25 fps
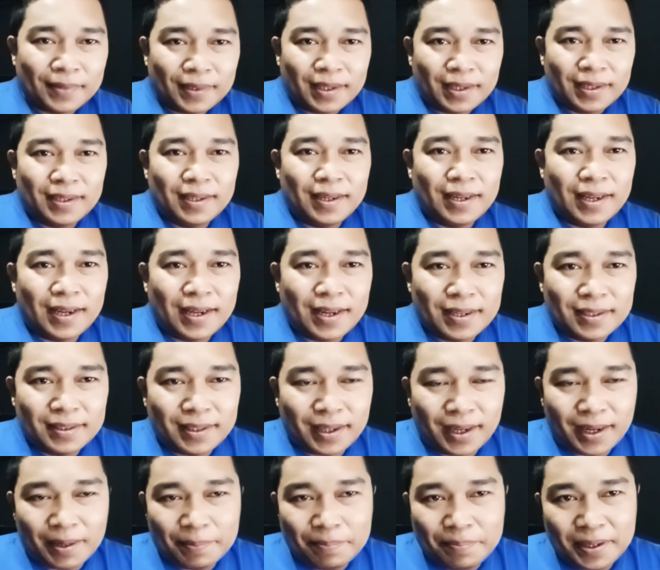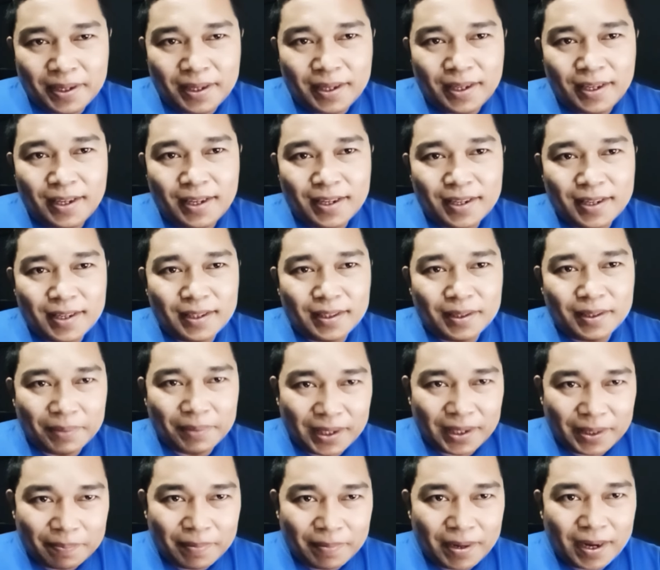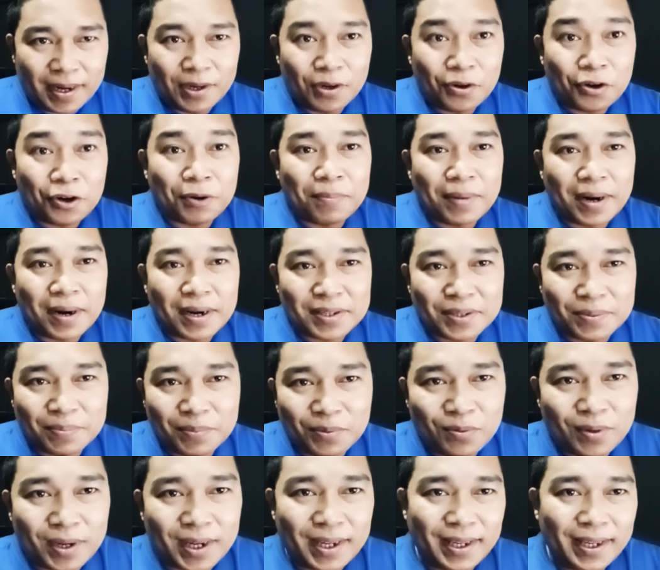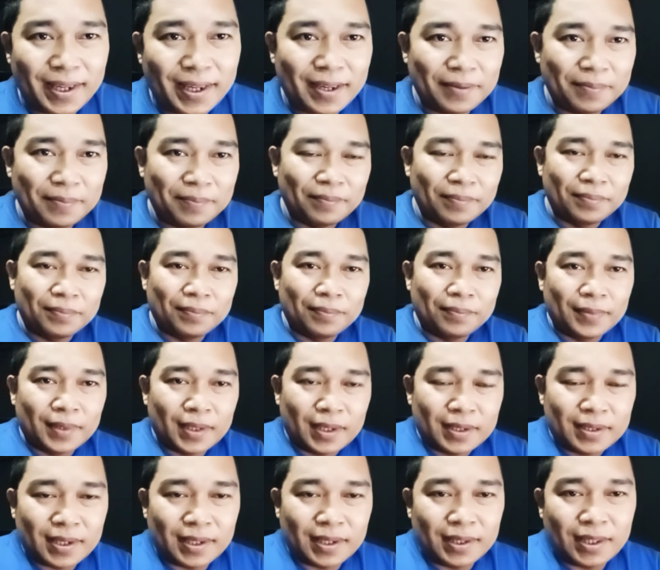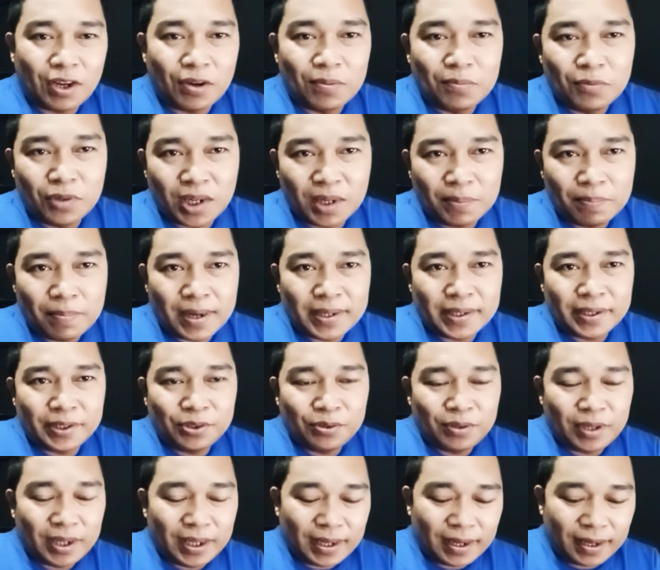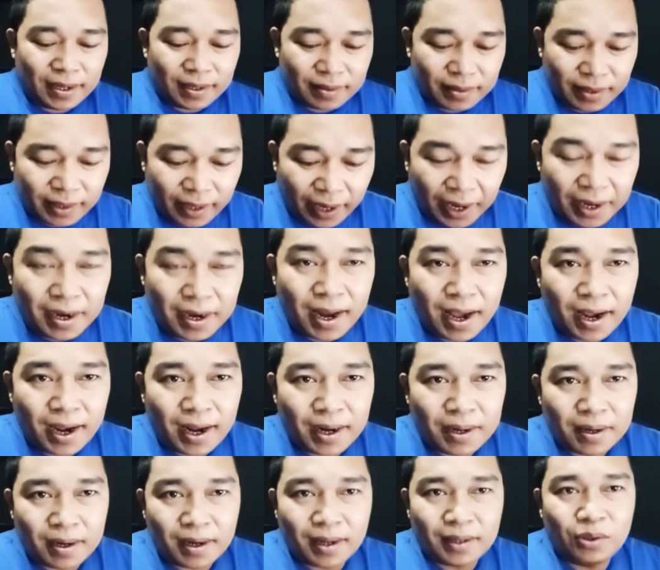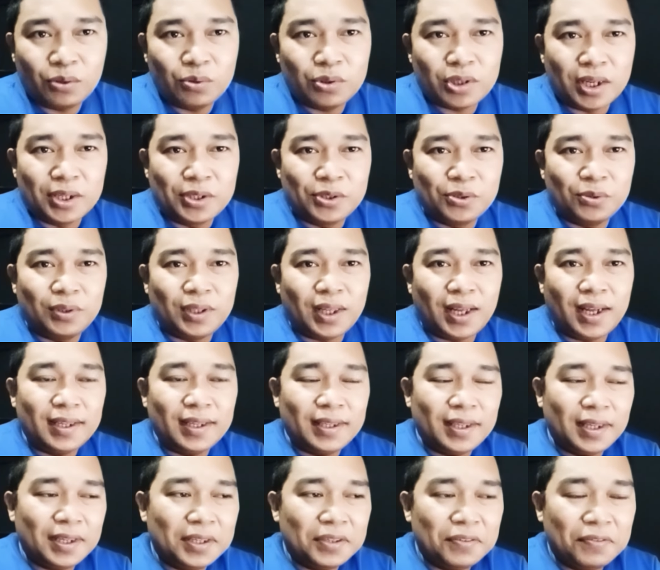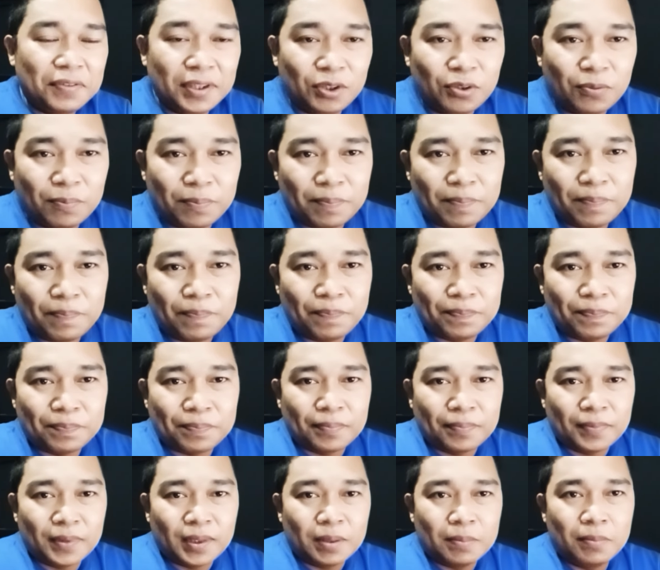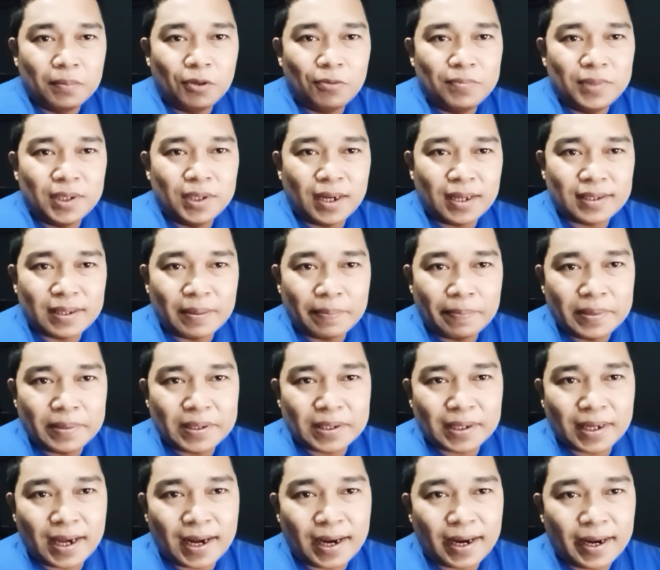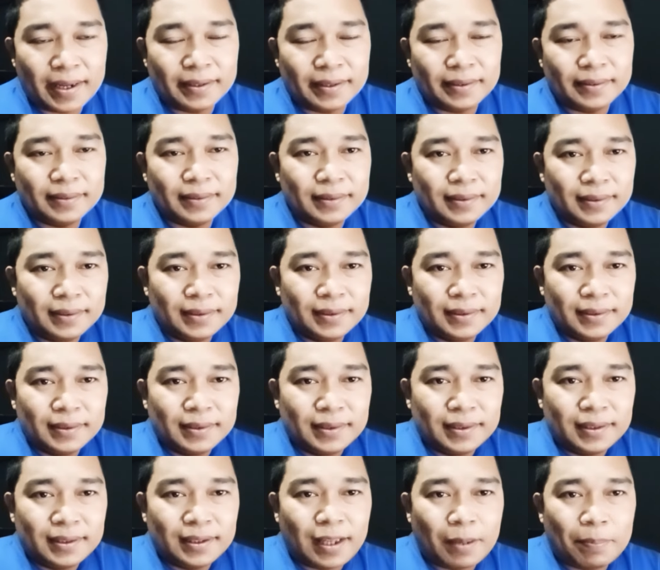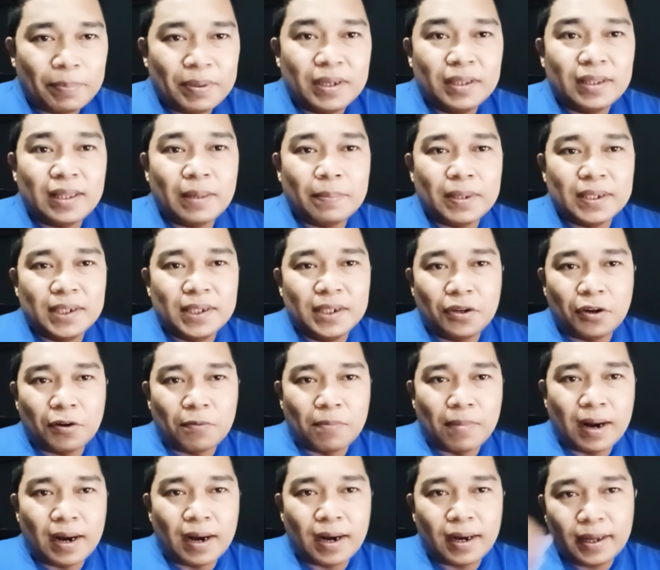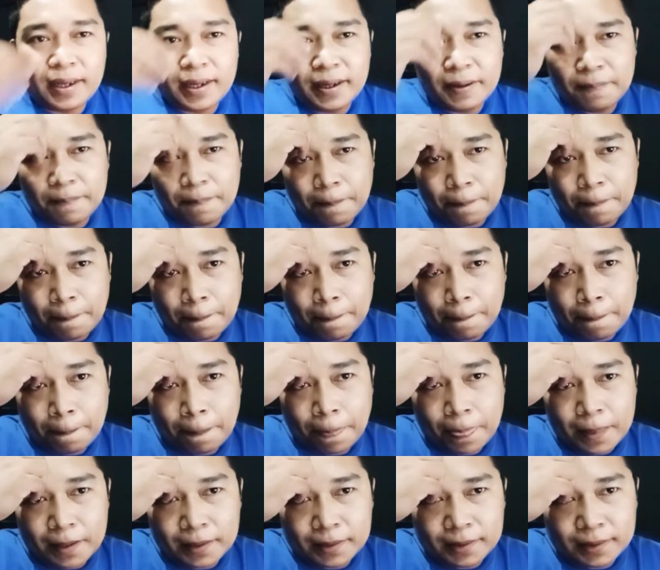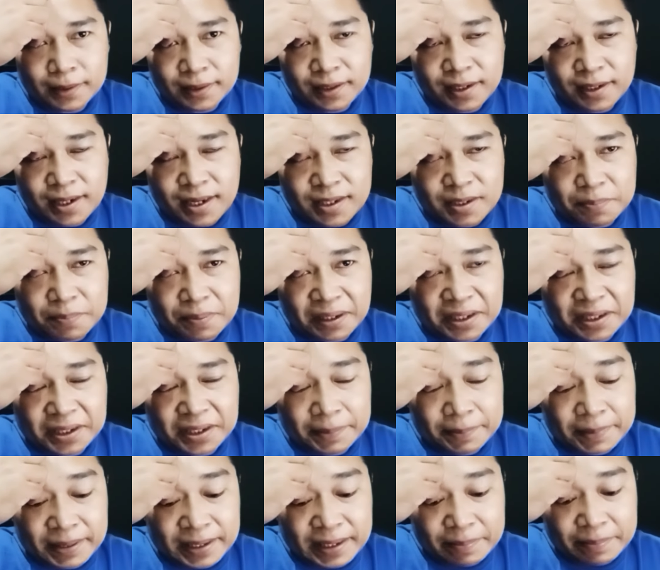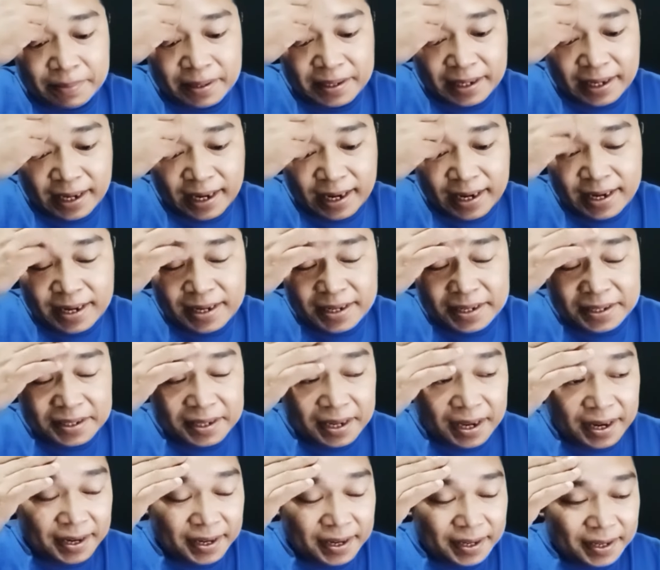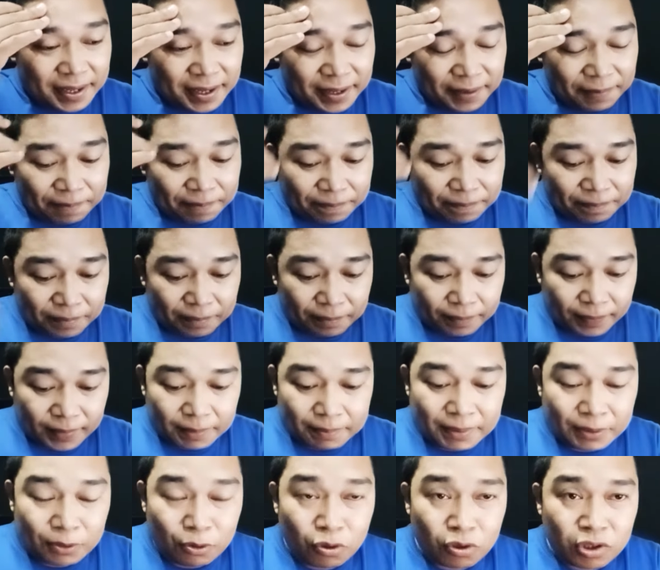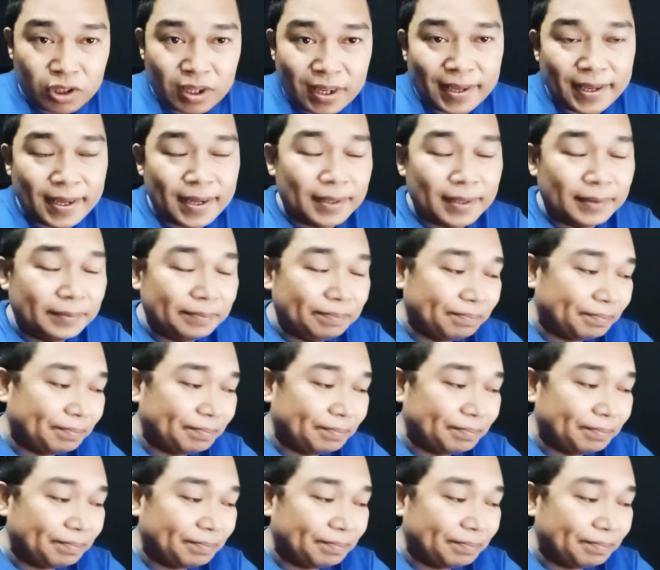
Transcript: Dan terlebih teman-teman normal semua ya Saya tahu mungkin banyak juga yang kehilangan ratusan juta ya di VTube Belum jelas sampai sekarang Tapi kita masih normal ya Tidak seperti teman-teman yang ada di sana yang menurut saya